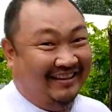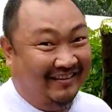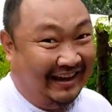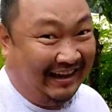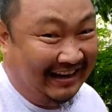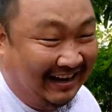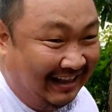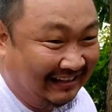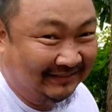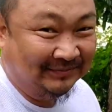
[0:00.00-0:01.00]
well,
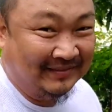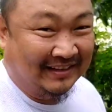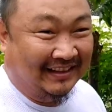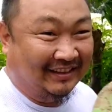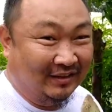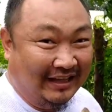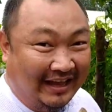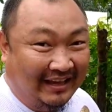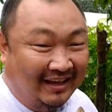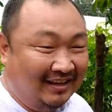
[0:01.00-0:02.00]

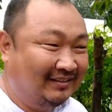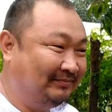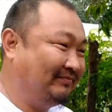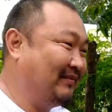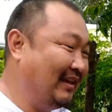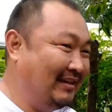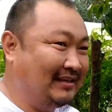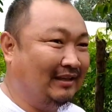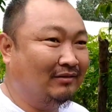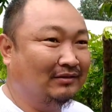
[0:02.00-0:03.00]
today,
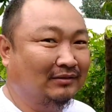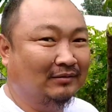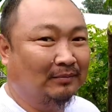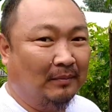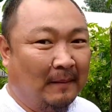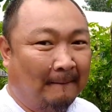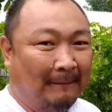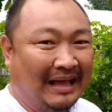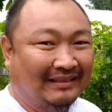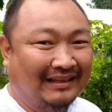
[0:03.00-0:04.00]
isa itong
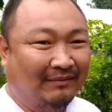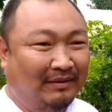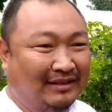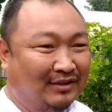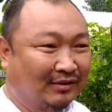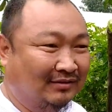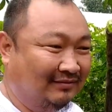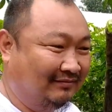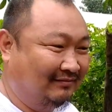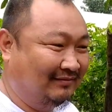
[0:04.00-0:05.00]
planting video.
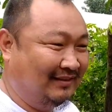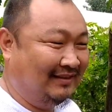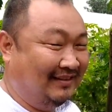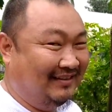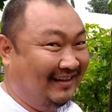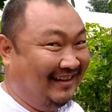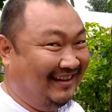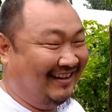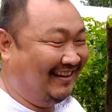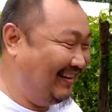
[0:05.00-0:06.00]

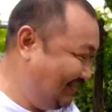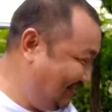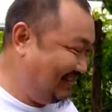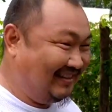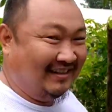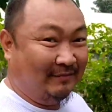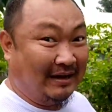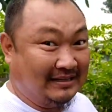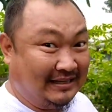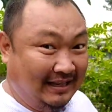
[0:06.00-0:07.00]
Ah,
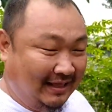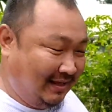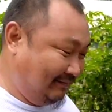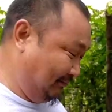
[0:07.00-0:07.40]
mga sili.